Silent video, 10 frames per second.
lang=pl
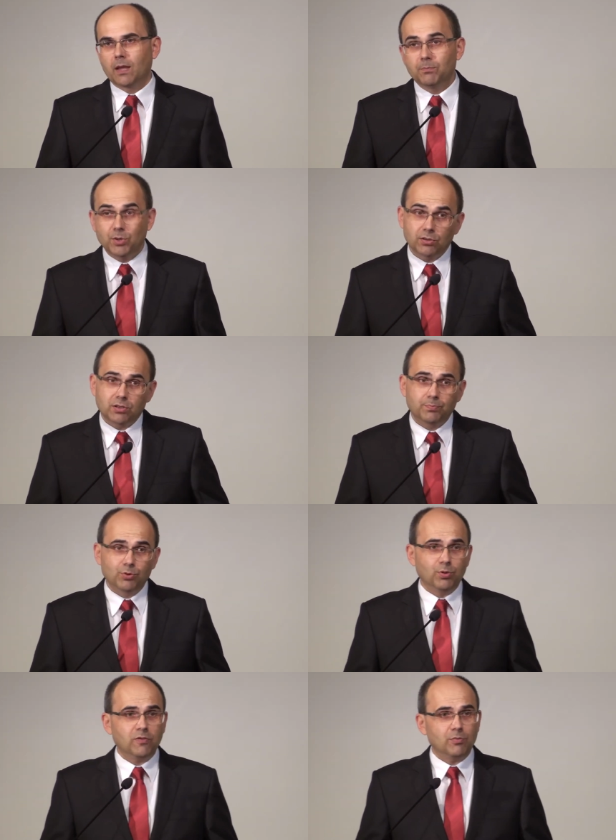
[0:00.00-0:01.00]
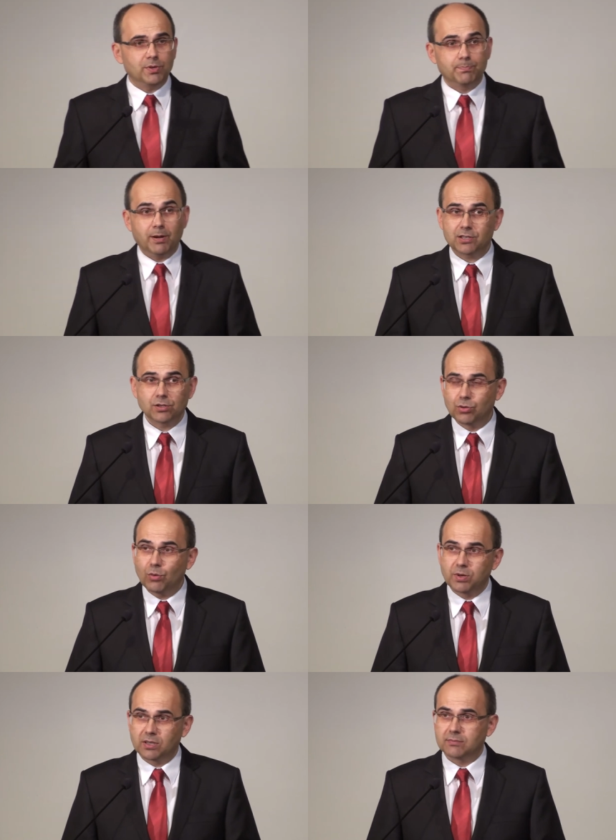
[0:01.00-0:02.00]
Piotr próbował być bardzo
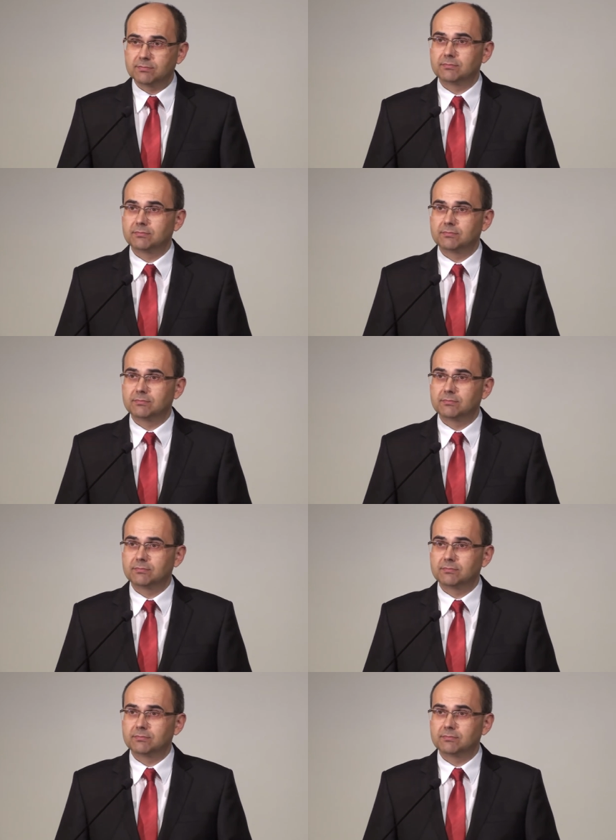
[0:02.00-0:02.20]
dobry.